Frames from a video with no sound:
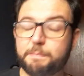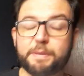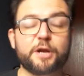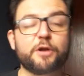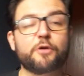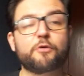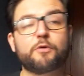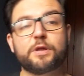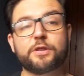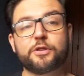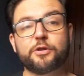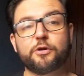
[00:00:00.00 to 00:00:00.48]

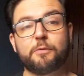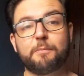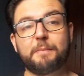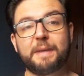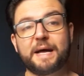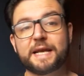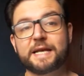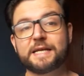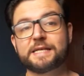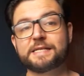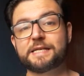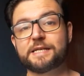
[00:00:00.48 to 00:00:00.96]
Pero cuando
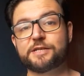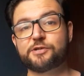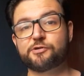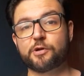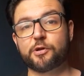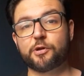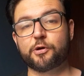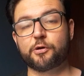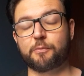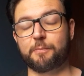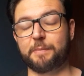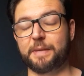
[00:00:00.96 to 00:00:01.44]
Mana se echó a
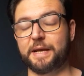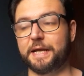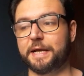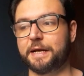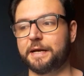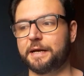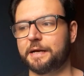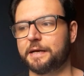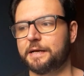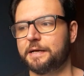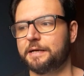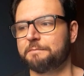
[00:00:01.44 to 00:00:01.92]
dormir,
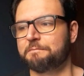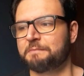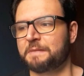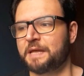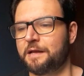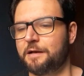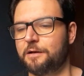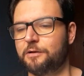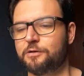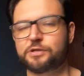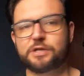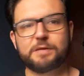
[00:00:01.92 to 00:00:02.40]

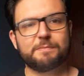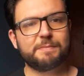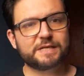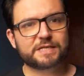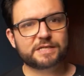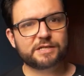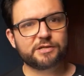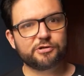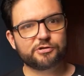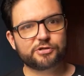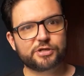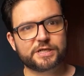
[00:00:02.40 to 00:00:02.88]
los demás
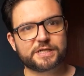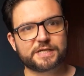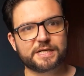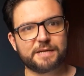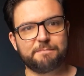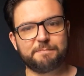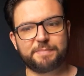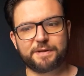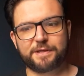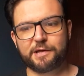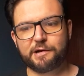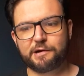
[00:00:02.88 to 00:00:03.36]
dioses se
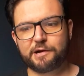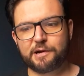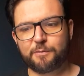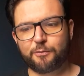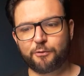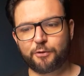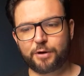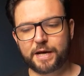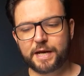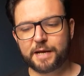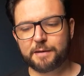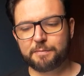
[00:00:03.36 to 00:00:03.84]
empezaron a
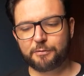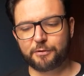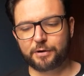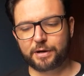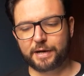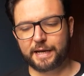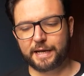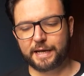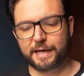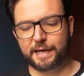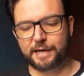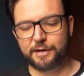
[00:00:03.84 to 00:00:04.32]
aburrir
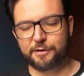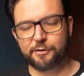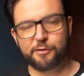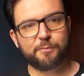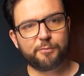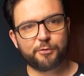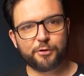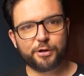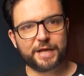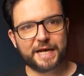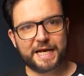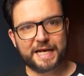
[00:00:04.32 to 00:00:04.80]
porque no
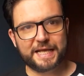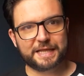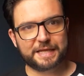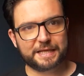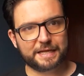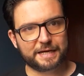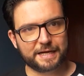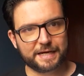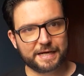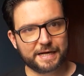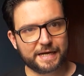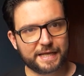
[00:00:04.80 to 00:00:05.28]
podían
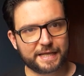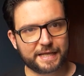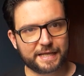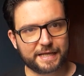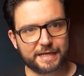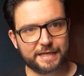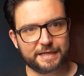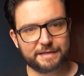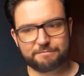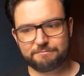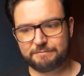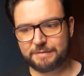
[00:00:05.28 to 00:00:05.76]
hacer
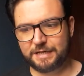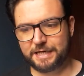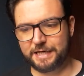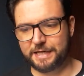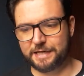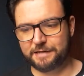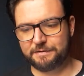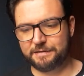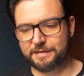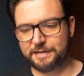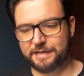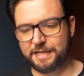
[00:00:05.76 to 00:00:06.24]
nada.
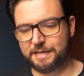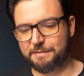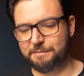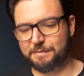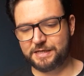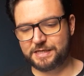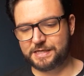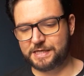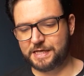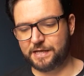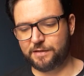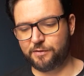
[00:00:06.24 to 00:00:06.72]
Tenían
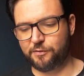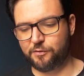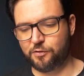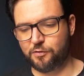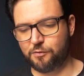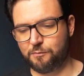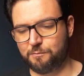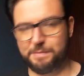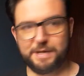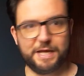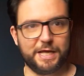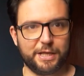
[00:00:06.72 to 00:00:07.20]

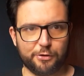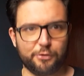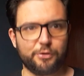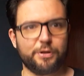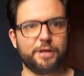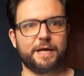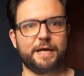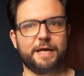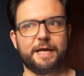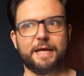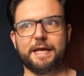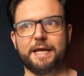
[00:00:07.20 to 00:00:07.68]
demasiado miedo
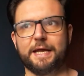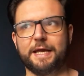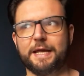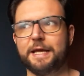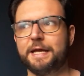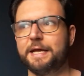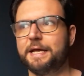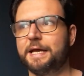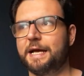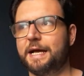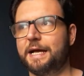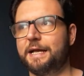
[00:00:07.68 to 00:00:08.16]
de que
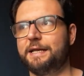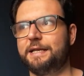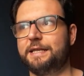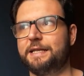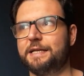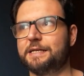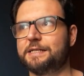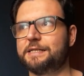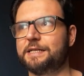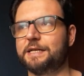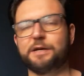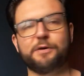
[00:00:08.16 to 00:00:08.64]

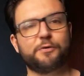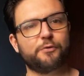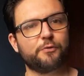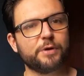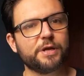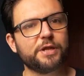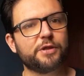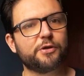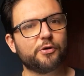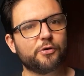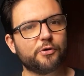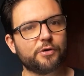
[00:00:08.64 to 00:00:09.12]
hiciesen
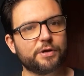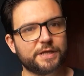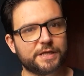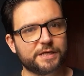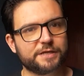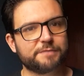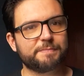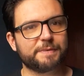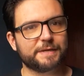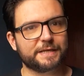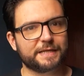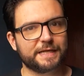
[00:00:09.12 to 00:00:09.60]
ruido y
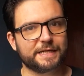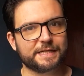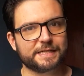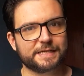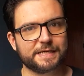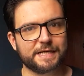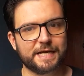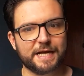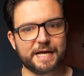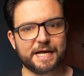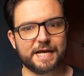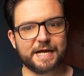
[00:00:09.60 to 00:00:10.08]

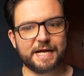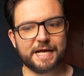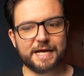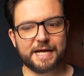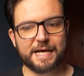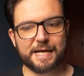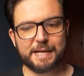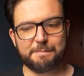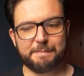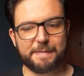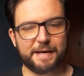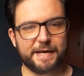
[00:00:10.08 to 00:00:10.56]
despertasen
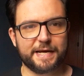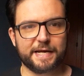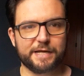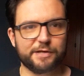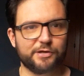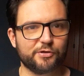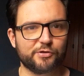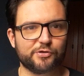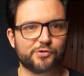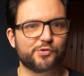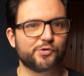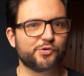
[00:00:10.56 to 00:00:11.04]
a Mana
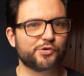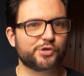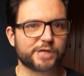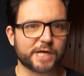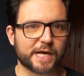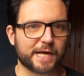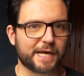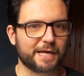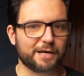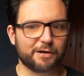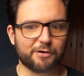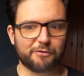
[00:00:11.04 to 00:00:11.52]

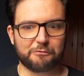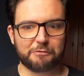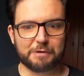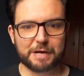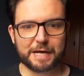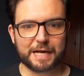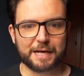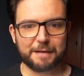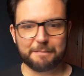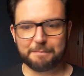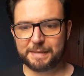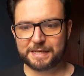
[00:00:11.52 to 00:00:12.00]
Yotsusha, y lo
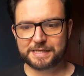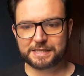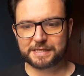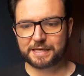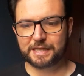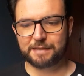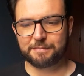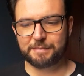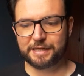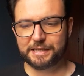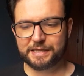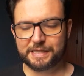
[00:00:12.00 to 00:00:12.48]
cual
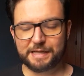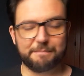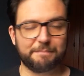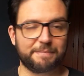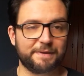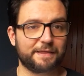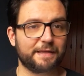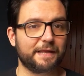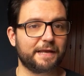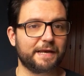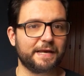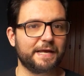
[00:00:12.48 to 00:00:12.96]
básicamente
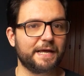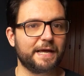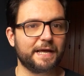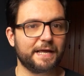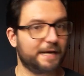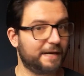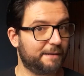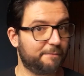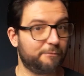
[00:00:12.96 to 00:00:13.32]
empezaría el